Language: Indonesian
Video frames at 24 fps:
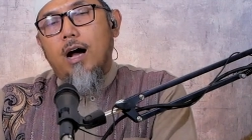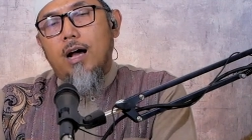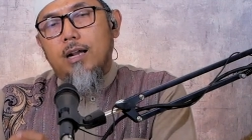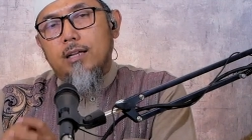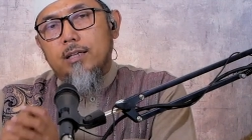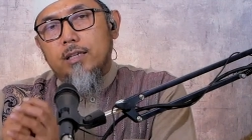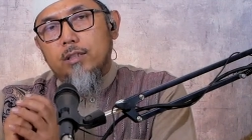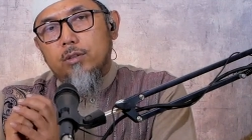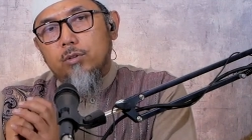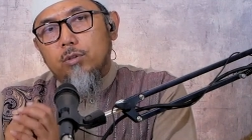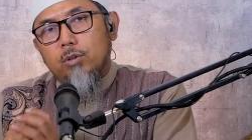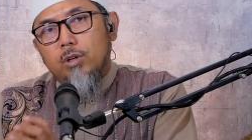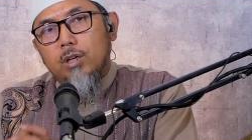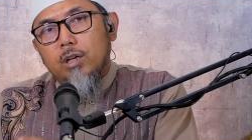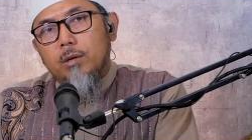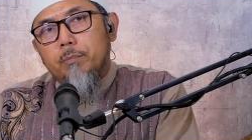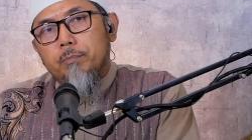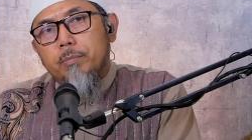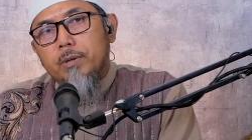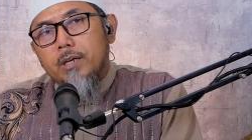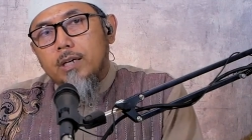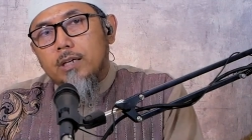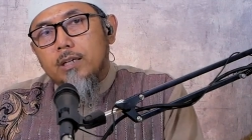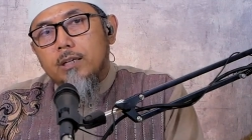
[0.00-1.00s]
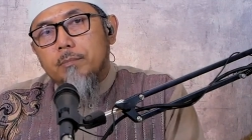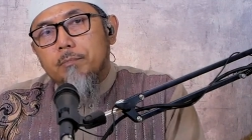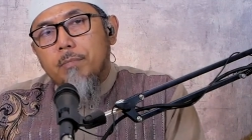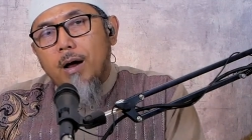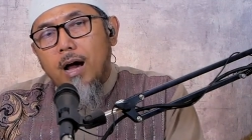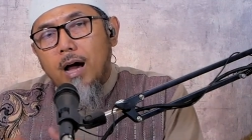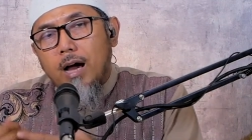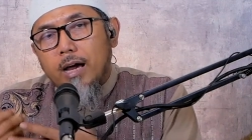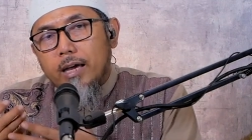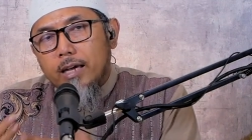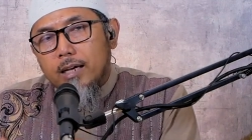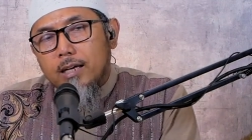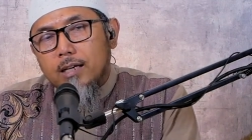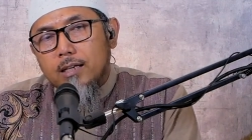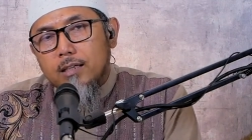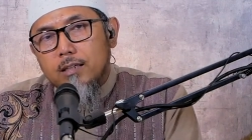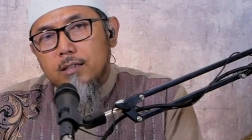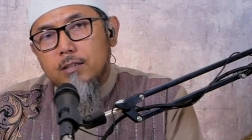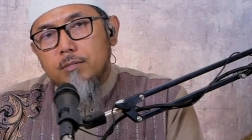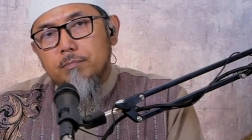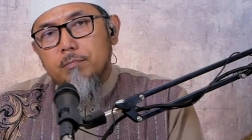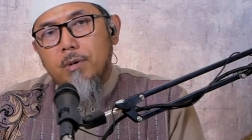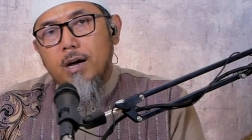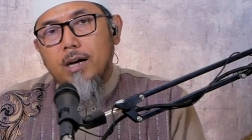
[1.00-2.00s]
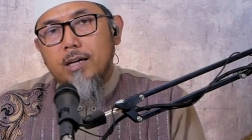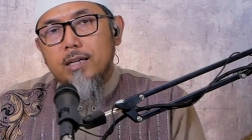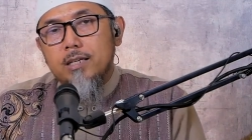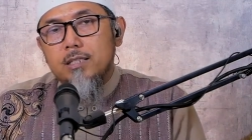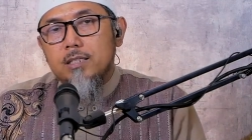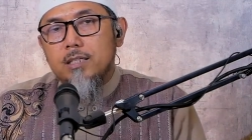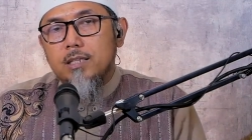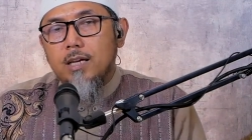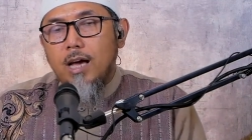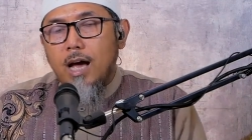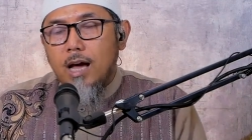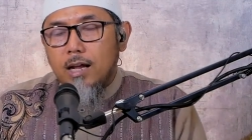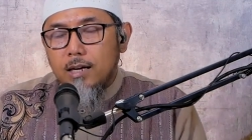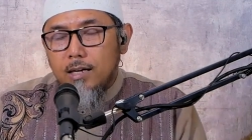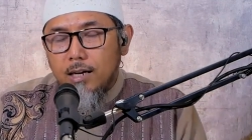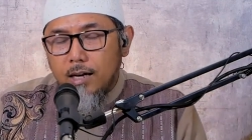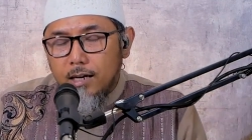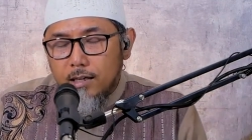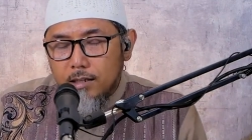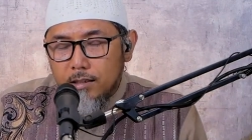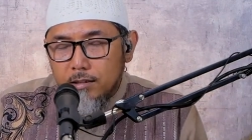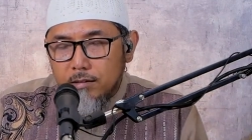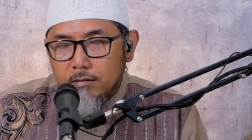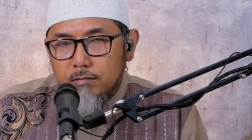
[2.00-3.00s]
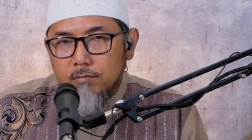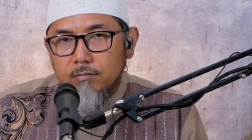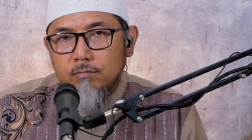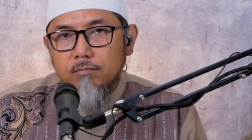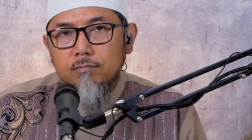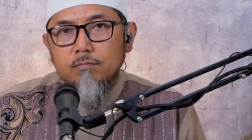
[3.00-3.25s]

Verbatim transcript: hal itu lebih baik bagi si anak